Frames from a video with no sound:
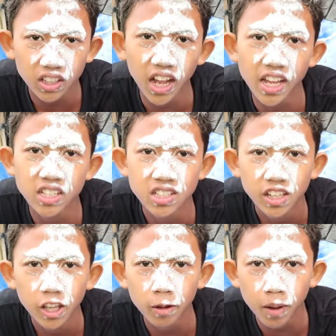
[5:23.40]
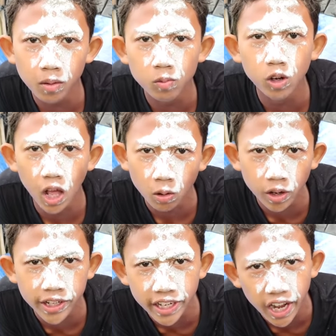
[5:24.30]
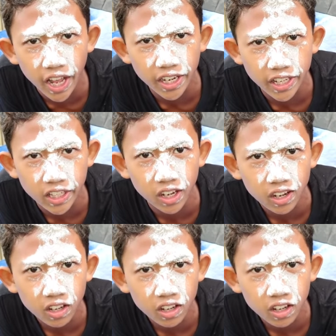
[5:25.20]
Guys, emang muka kok ada yang aneh ya?